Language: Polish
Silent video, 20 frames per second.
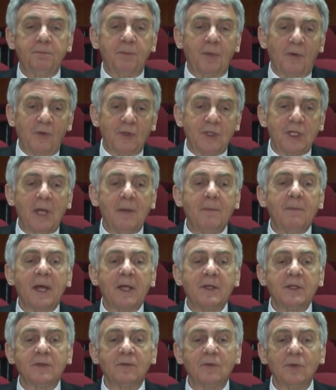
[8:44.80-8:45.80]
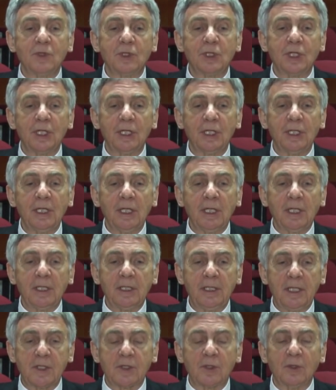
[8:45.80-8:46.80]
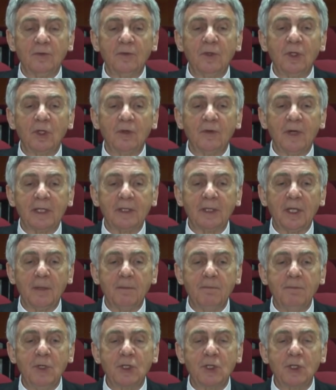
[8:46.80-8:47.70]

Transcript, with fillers: powiedziałem Państwu, że jest on wychowankiem